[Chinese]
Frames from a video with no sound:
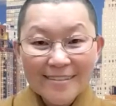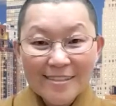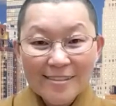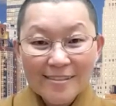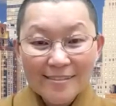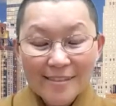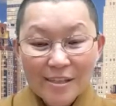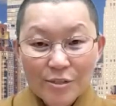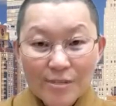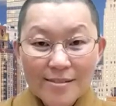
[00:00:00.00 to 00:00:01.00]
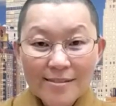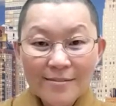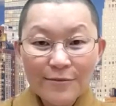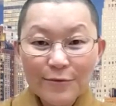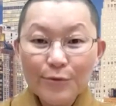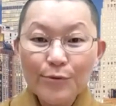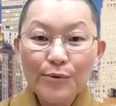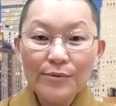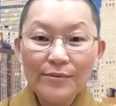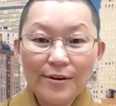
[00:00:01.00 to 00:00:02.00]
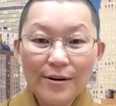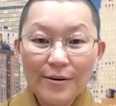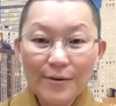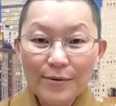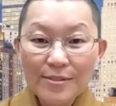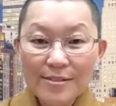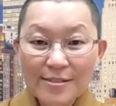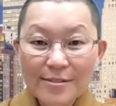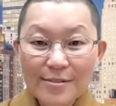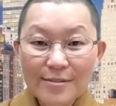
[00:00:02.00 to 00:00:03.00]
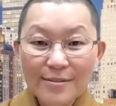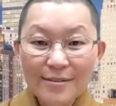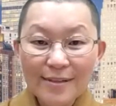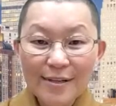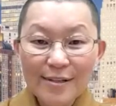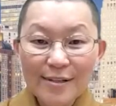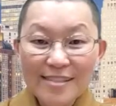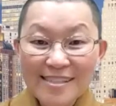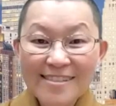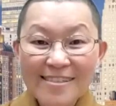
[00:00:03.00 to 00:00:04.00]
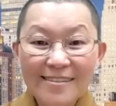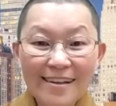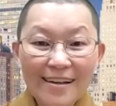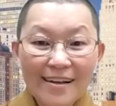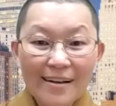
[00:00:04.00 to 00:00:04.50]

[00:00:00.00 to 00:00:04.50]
这个学生、妇女啊，或者是啊先生，